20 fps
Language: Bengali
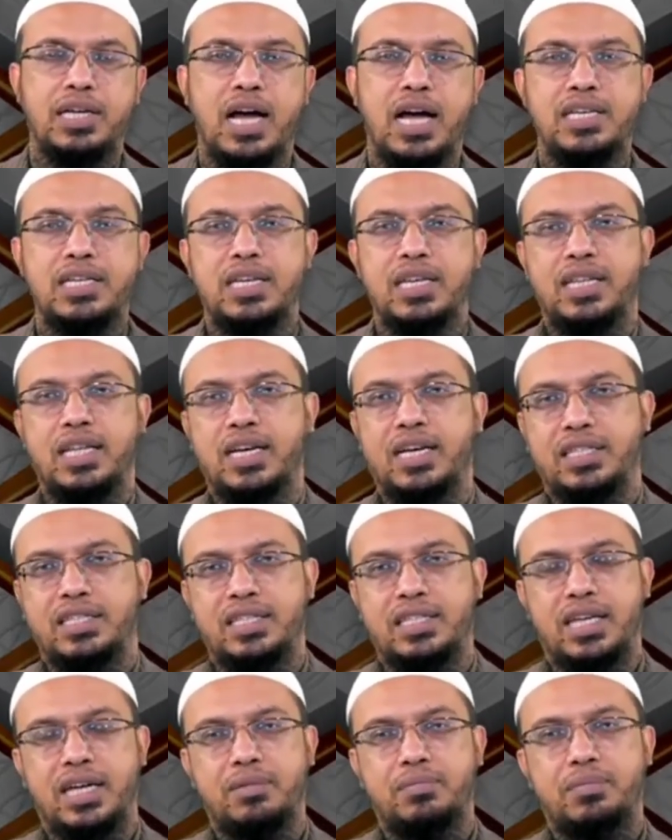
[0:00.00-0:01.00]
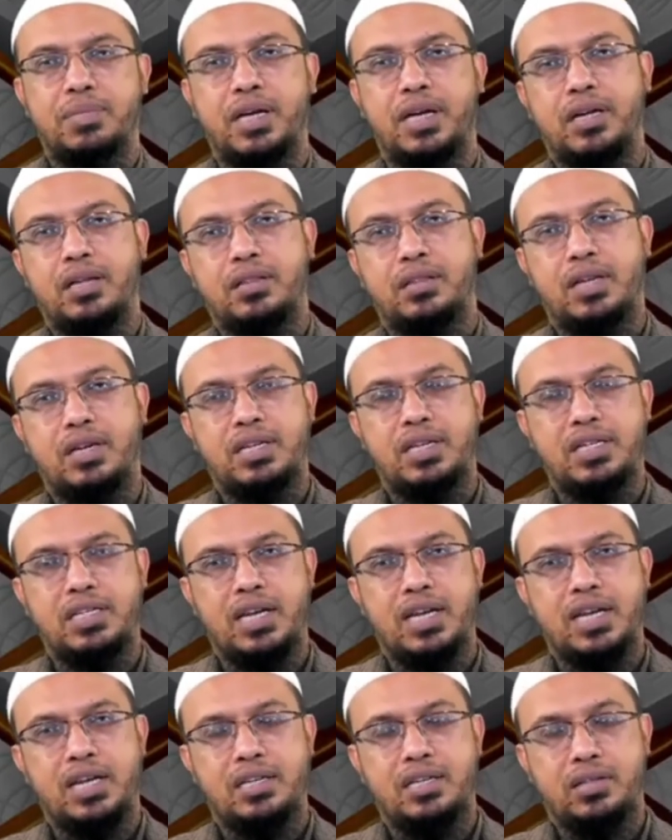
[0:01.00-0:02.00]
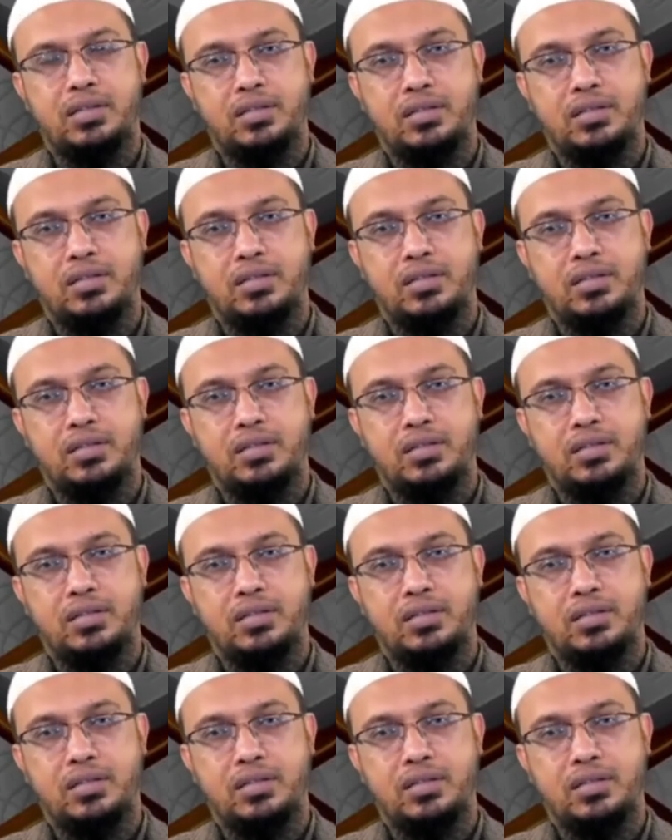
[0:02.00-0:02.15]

সে আইডিটা তার কাছে থাকবে তার টিচাররা